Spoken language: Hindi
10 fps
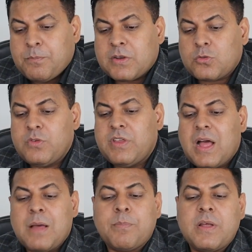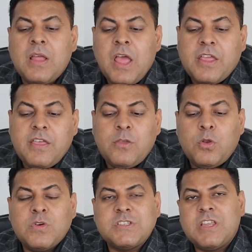पर तो यहां पर यह
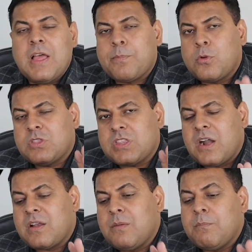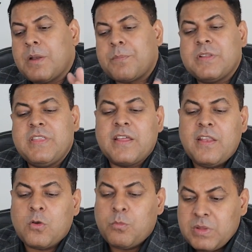यूनिवर्सिटी आपको थर्ड नंबर पर
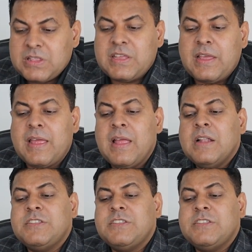देखने को मिलती है